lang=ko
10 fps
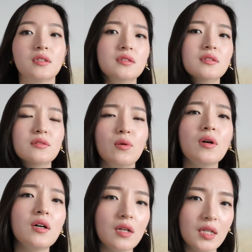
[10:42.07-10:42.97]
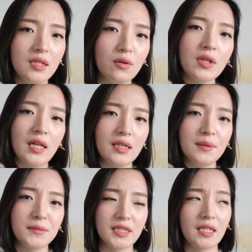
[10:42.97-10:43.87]
사실 정확하게 기억이 안
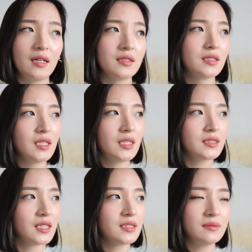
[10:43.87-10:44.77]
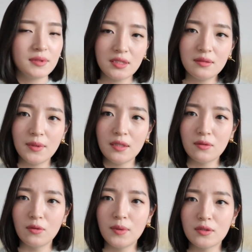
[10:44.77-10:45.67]
납니다. 사십칠만
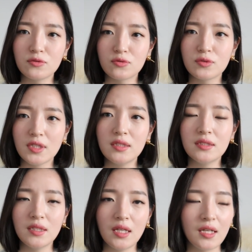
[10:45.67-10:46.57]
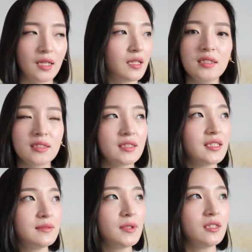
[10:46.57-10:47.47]
얼마를 주고 샀는데 이제
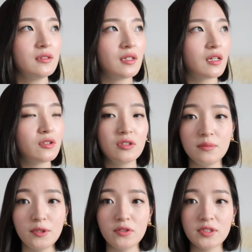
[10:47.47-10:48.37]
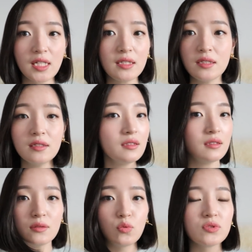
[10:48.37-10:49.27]
사십만 원대 가격이면
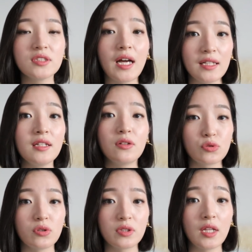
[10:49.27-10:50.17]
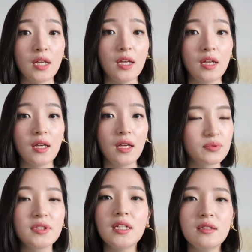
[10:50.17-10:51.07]
싼 옷은 아니에요, 절대.
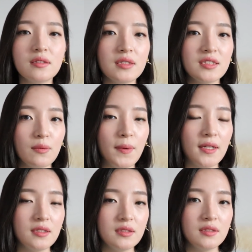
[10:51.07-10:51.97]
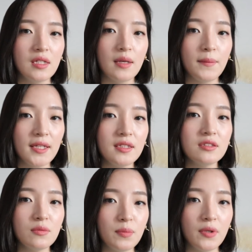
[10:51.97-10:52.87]
브랜드에서 파는
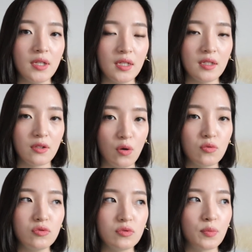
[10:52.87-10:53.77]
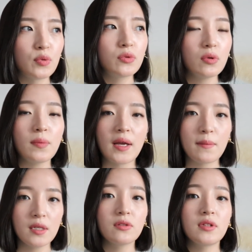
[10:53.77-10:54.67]
패딩 점퍼의 경우 보통
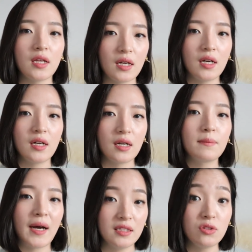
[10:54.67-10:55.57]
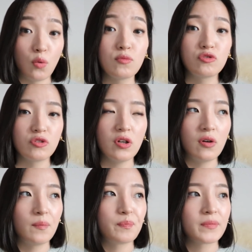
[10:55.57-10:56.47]
백만 원대가 많이
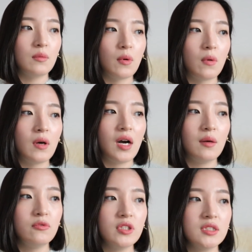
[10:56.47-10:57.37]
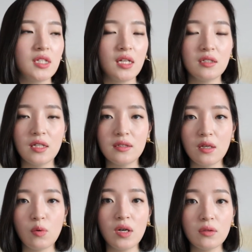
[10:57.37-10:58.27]
넘고요. 뭐 아무리 세일을
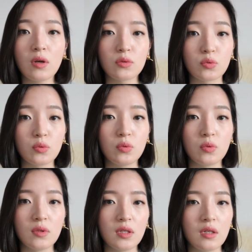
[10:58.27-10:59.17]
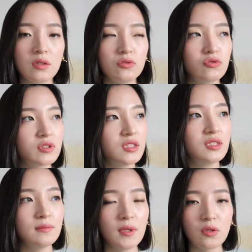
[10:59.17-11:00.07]
한다고 하더라도
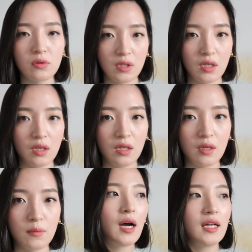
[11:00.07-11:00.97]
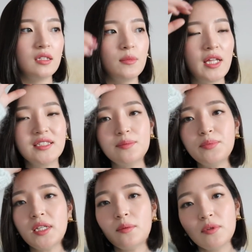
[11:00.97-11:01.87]
육칠십만 원대 아니면
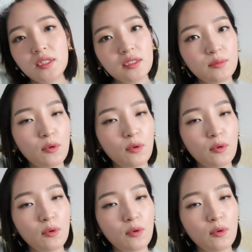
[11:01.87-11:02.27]
에스피 브랜드